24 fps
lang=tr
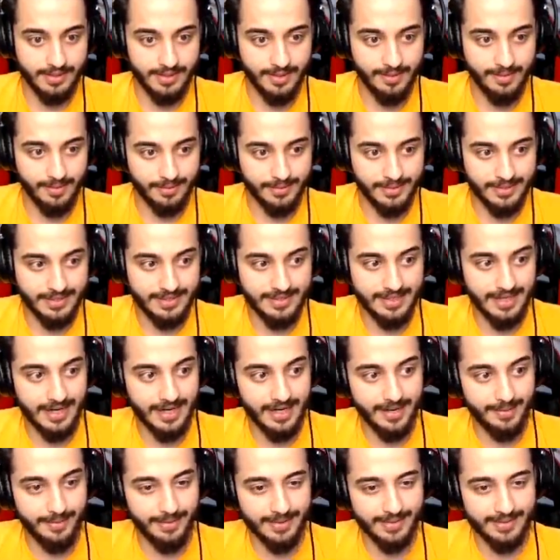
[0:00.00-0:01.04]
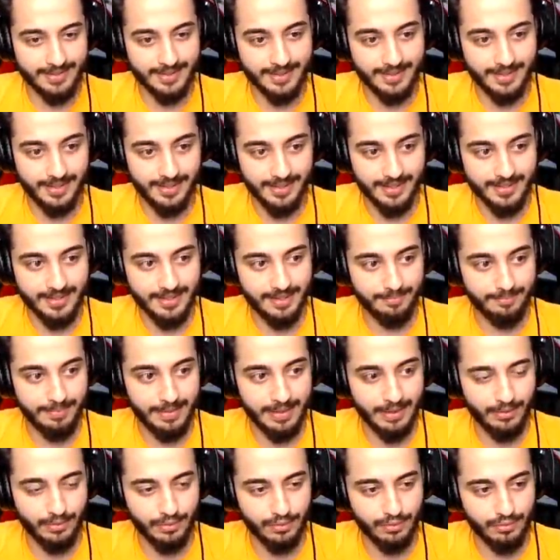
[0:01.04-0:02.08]
Tamam şimdi sen arabaya sık kanka. Tamam
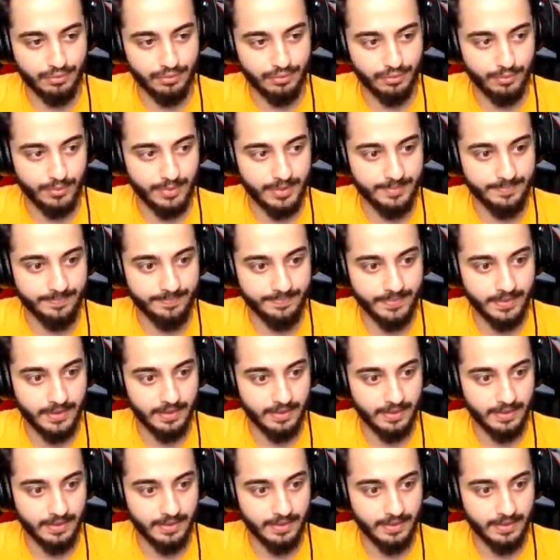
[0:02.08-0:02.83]
beni unuttun umarım.